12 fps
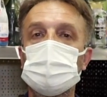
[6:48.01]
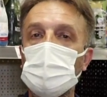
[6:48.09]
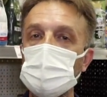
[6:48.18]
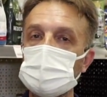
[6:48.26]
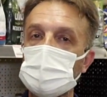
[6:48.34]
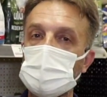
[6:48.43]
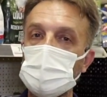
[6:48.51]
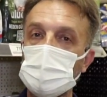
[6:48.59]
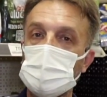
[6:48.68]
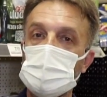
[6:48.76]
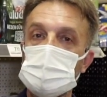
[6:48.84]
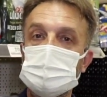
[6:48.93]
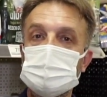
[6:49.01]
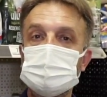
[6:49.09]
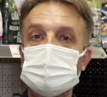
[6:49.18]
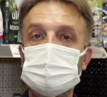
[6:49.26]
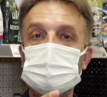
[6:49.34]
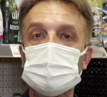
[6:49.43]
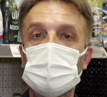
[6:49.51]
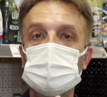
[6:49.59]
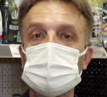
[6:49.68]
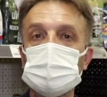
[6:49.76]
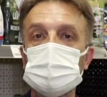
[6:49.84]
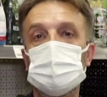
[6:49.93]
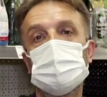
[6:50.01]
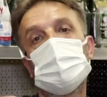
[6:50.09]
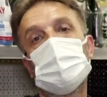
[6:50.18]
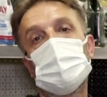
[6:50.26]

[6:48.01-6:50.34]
Malkara yılanlı